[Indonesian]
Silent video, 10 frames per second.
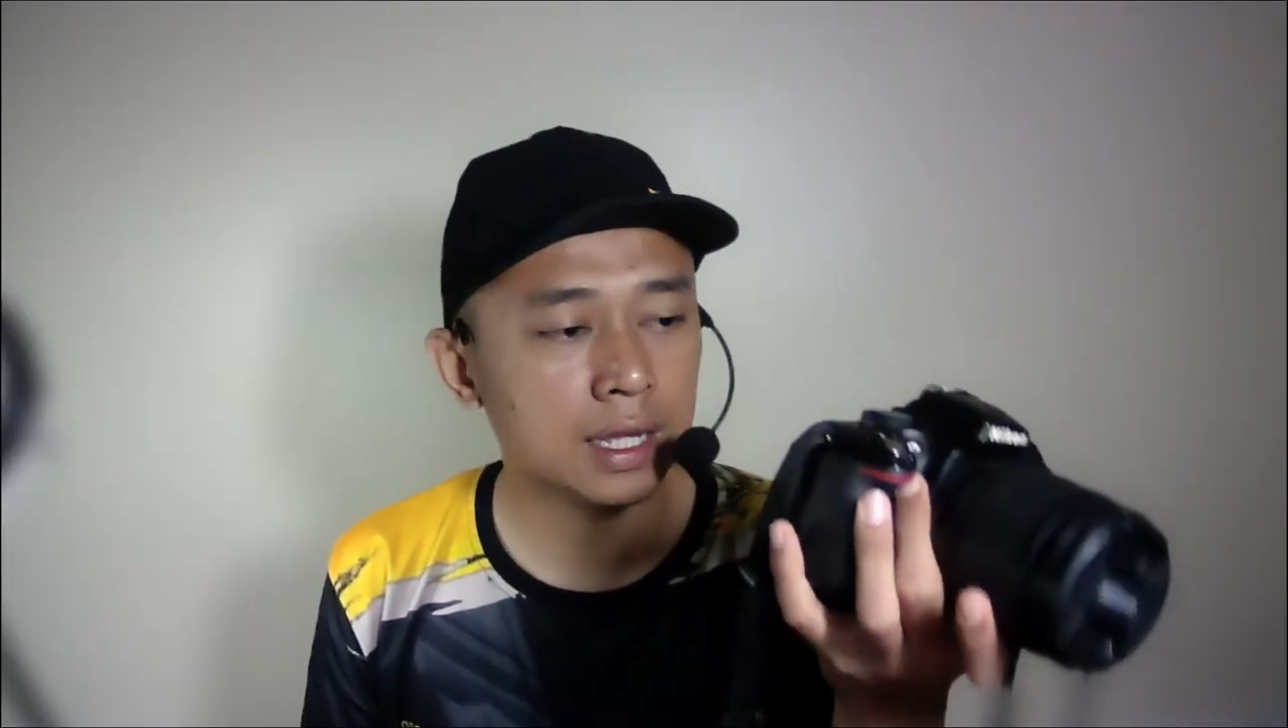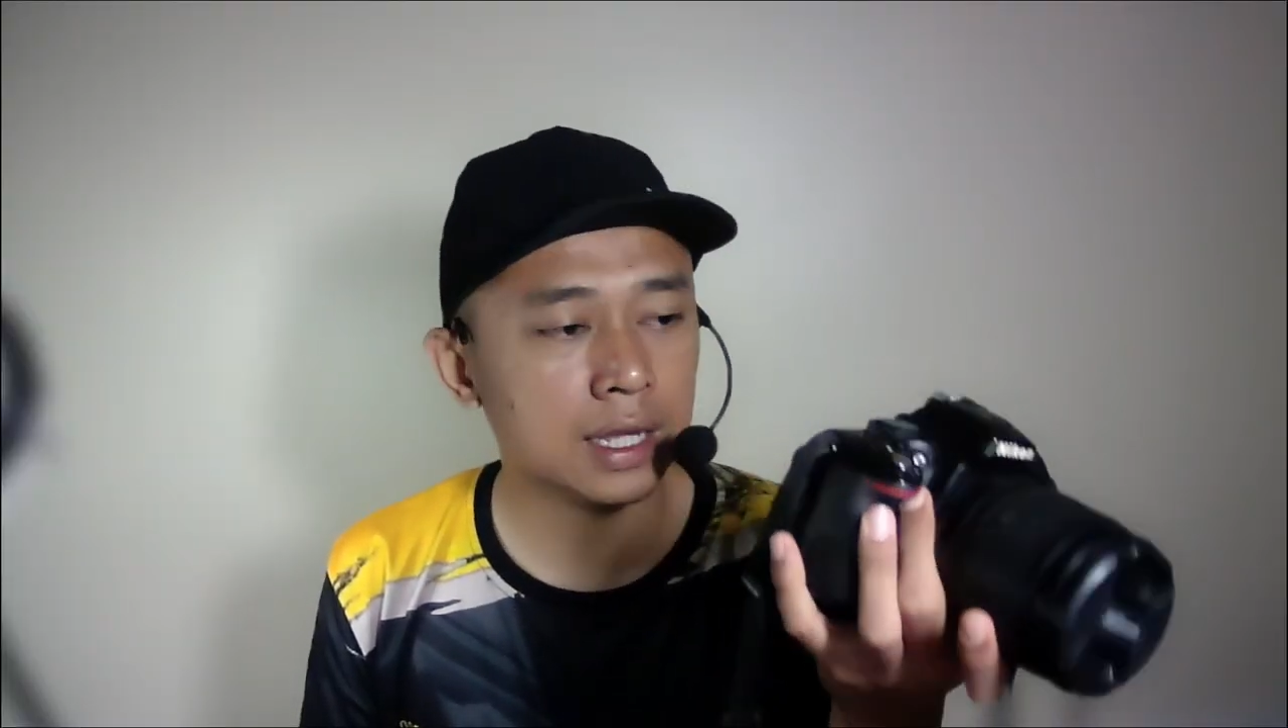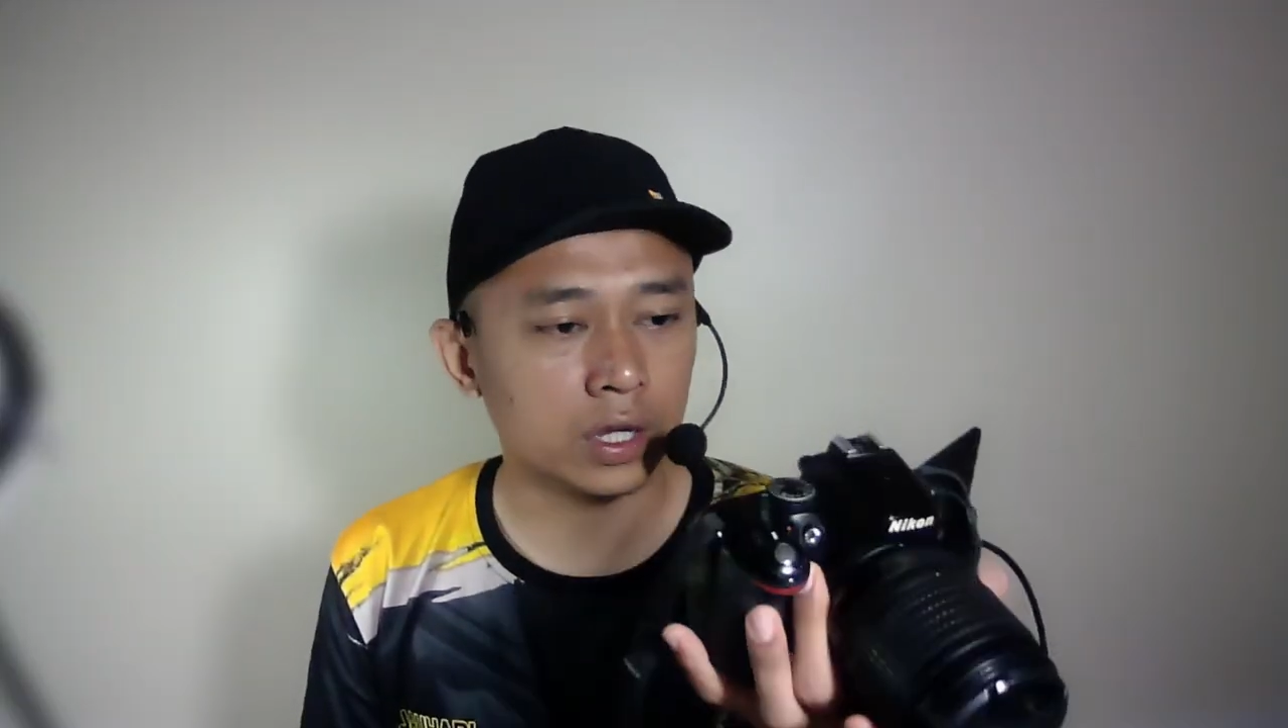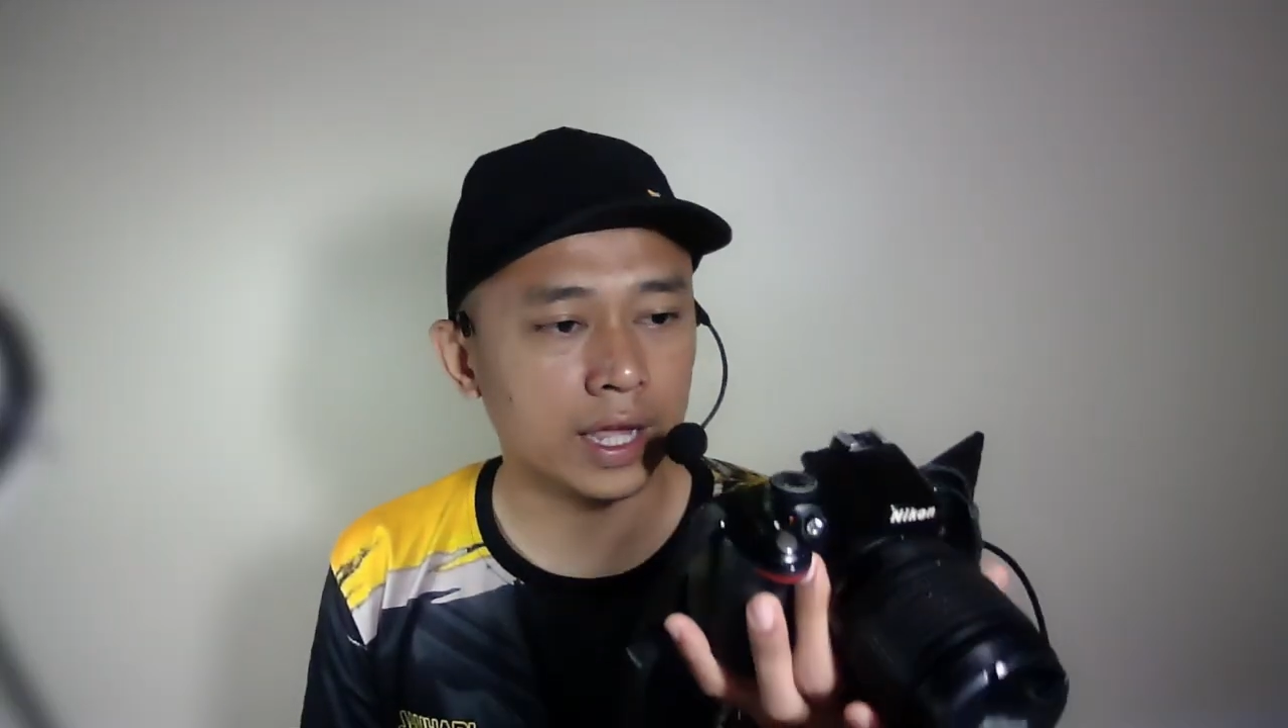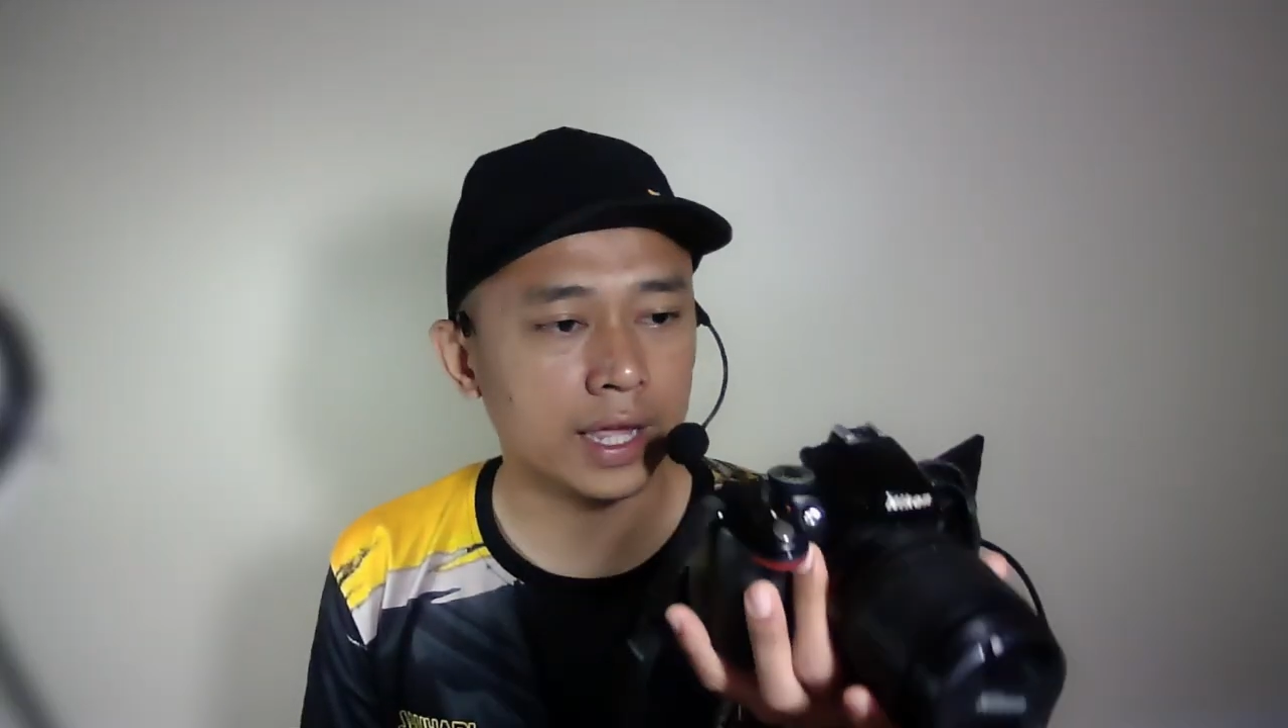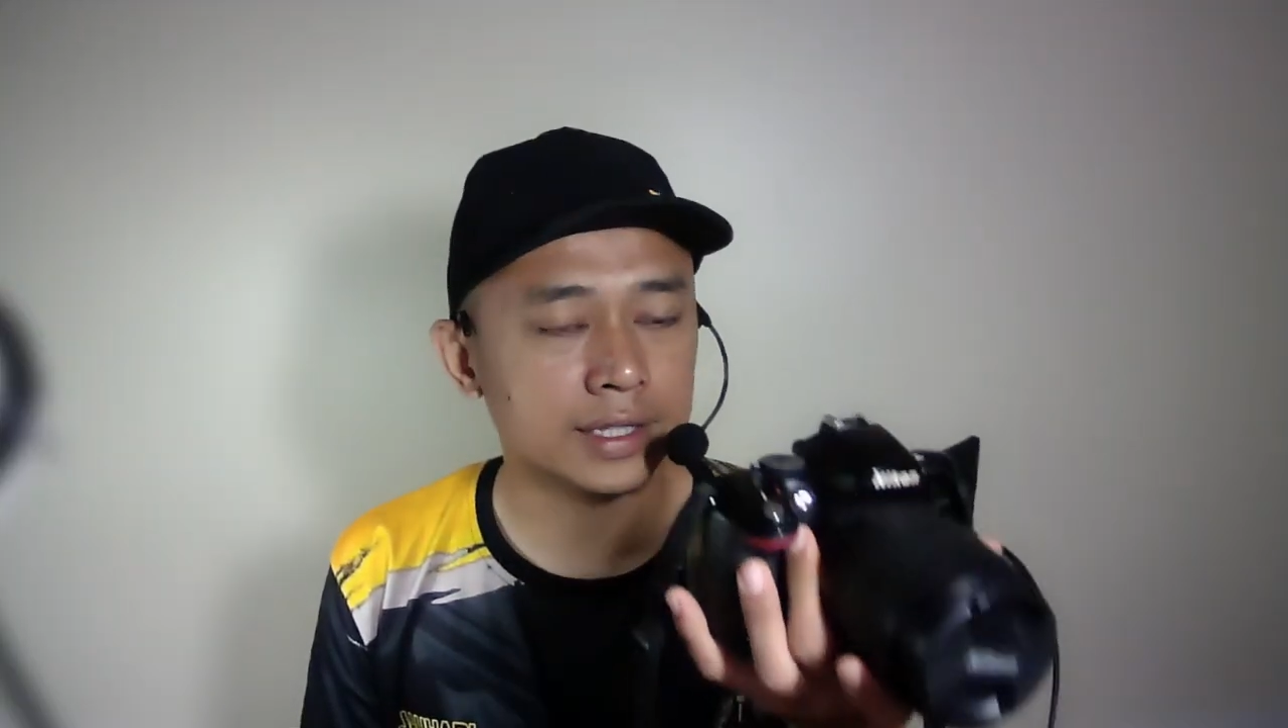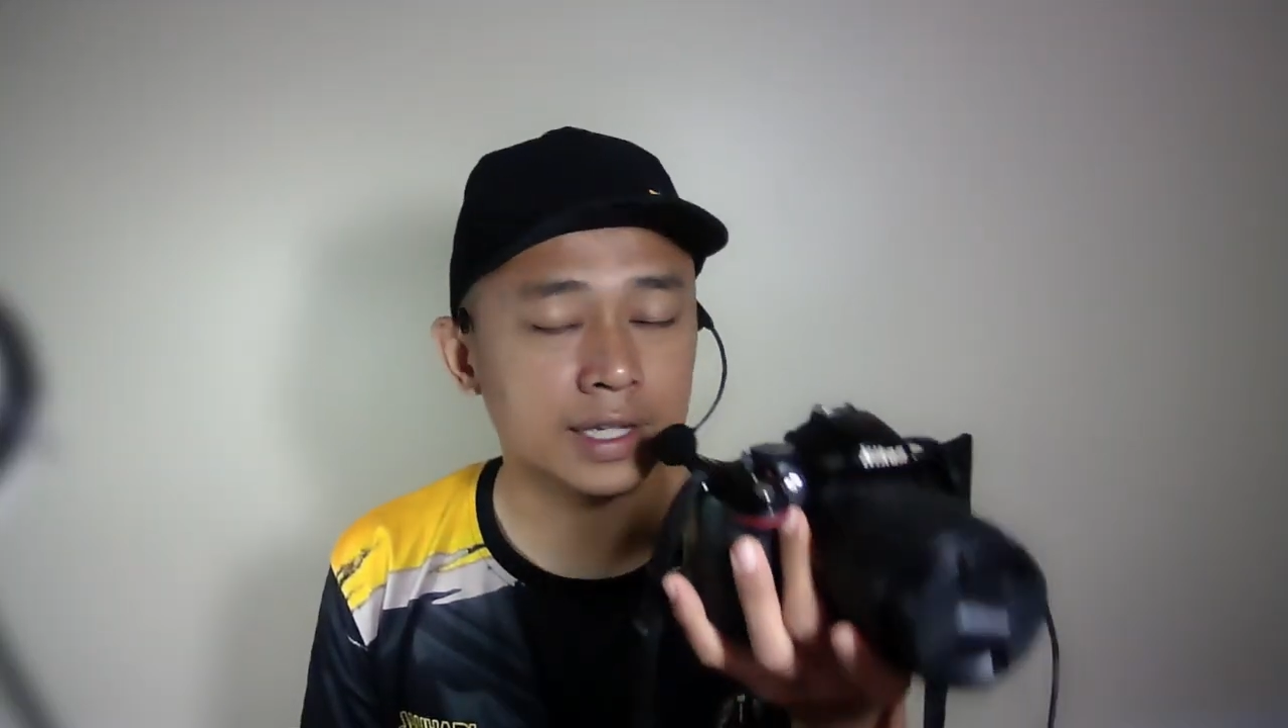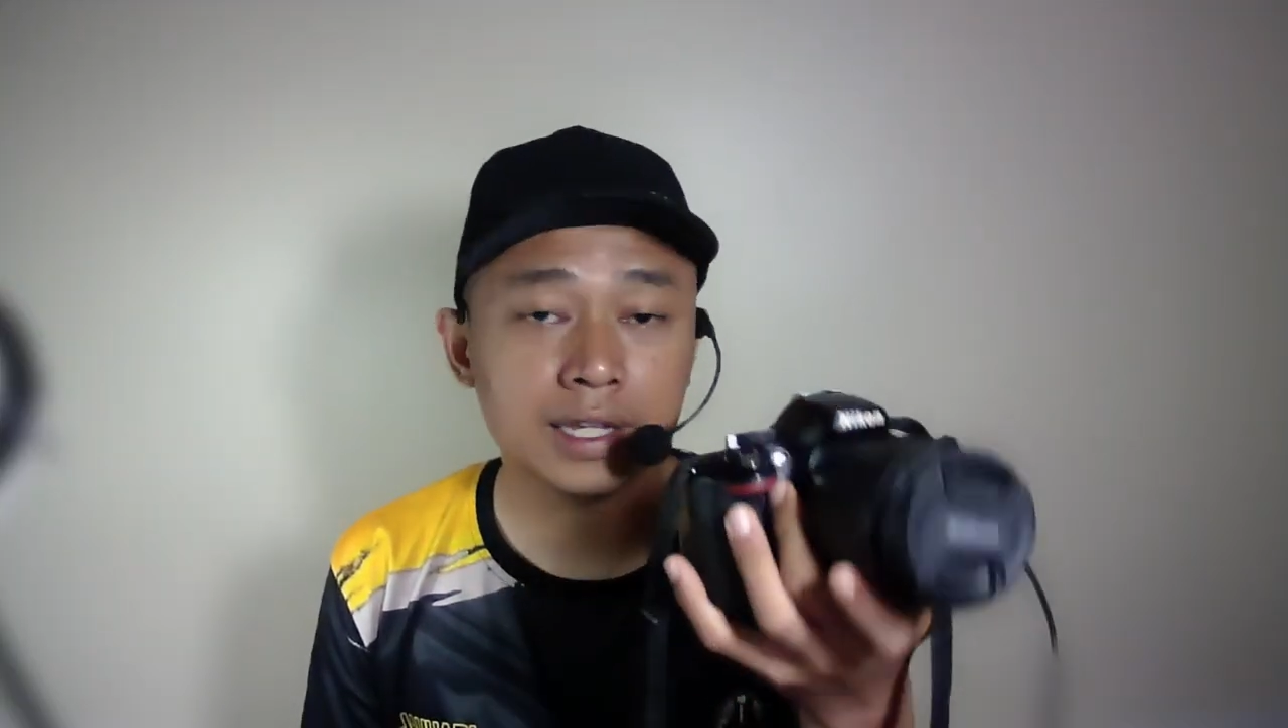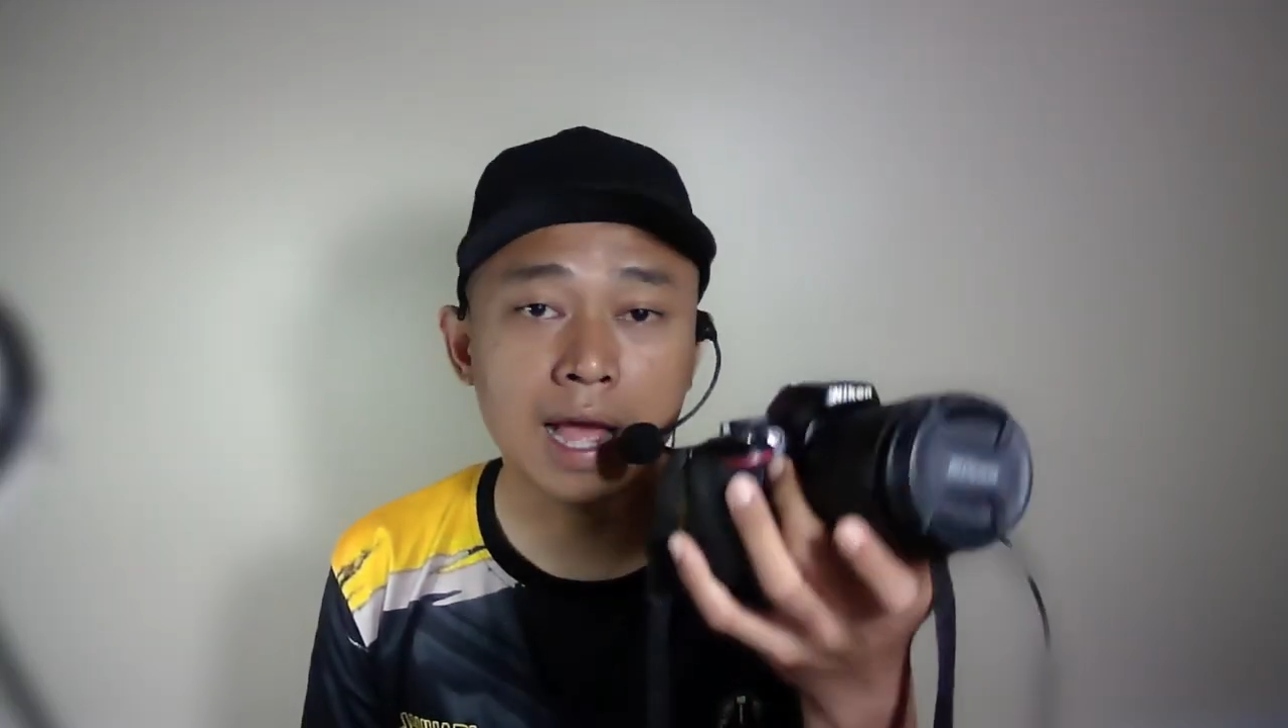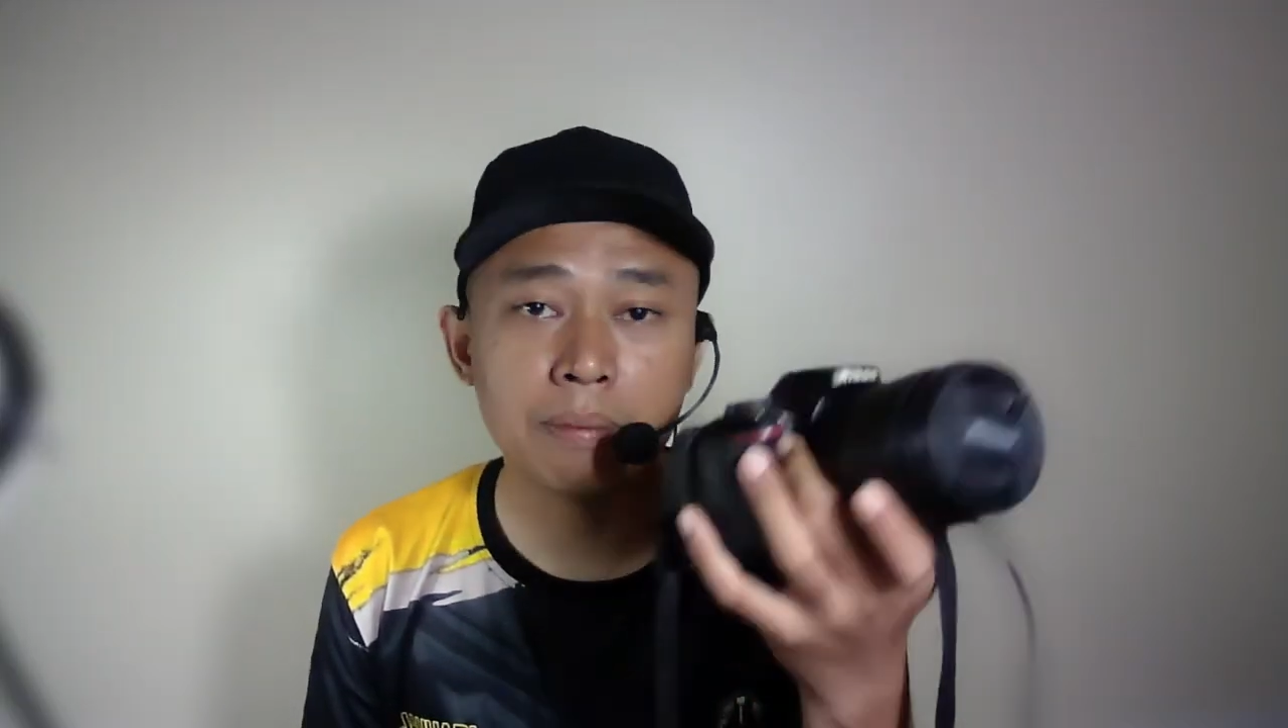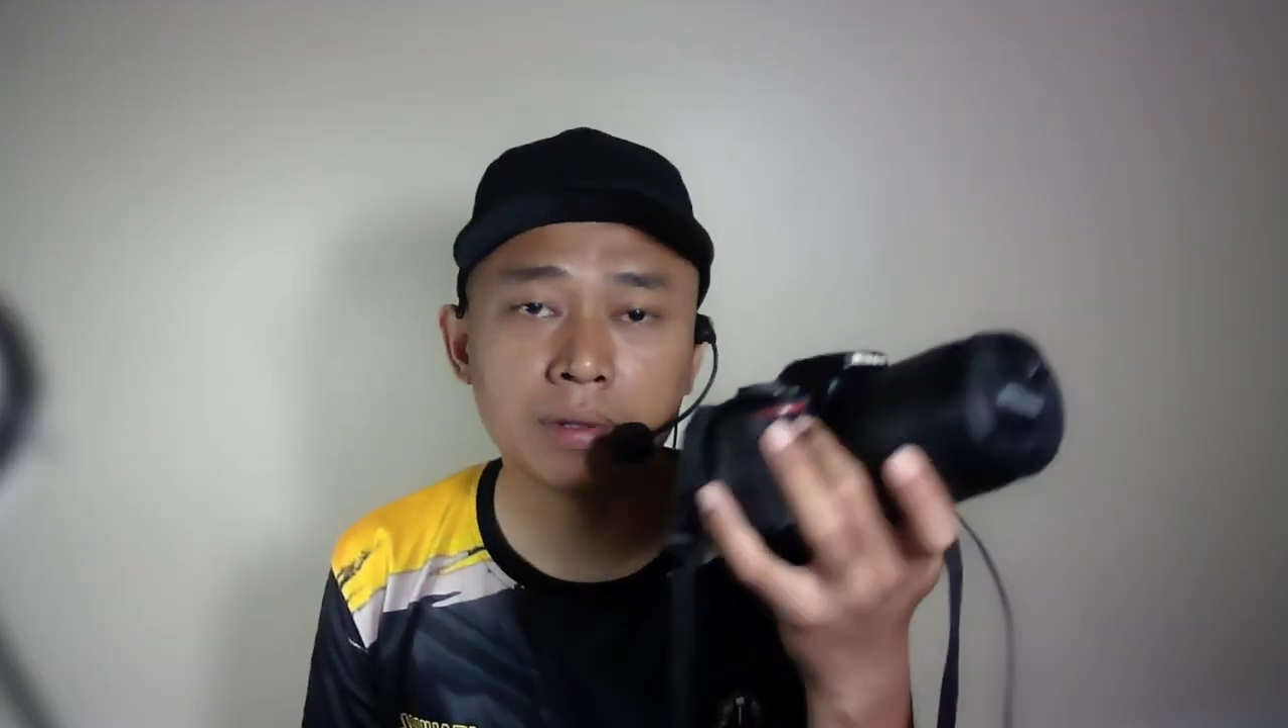Oke, jadi